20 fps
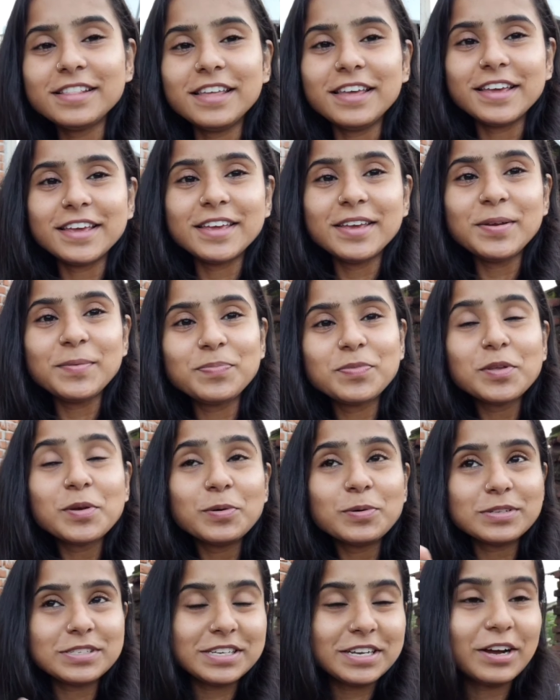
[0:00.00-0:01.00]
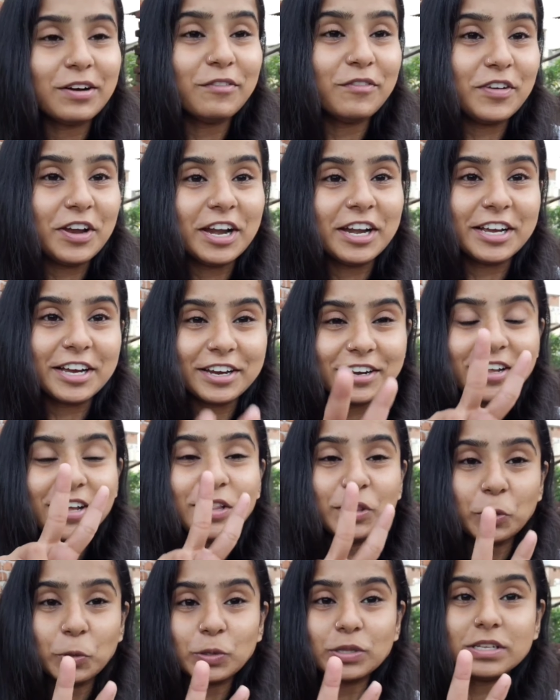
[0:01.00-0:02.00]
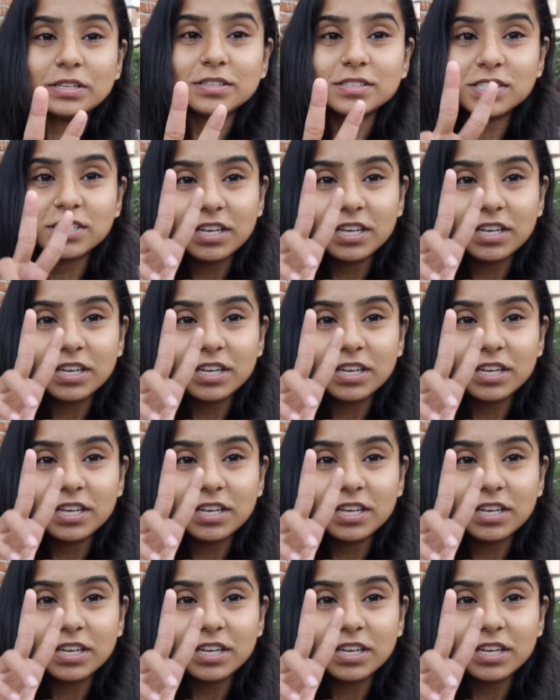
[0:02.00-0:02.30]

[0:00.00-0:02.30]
देगी उसी का हम वेट कर रहे हैं दो दिन